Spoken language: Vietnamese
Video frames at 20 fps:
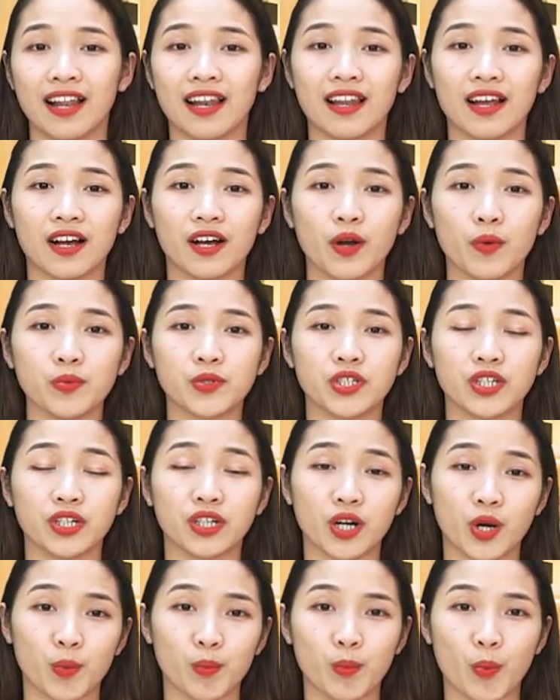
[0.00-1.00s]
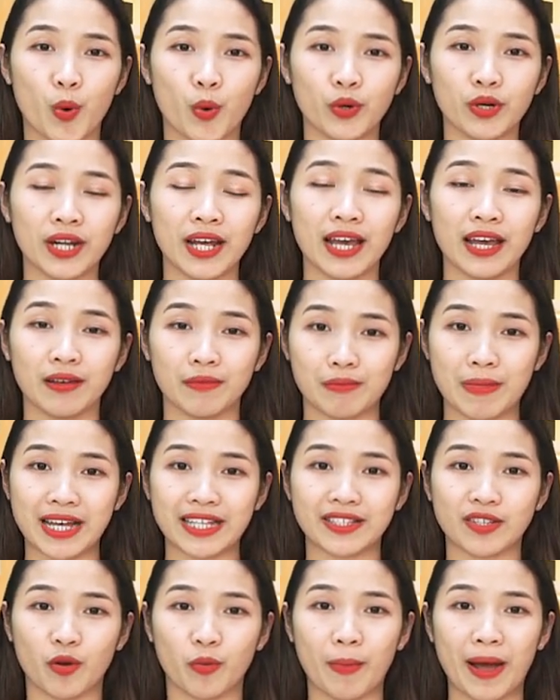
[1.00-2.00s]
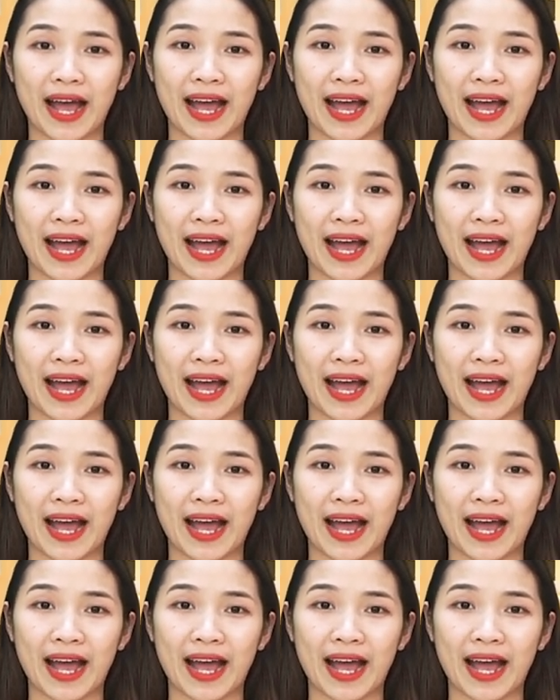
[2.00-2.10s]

là không chín không bốn ba sáu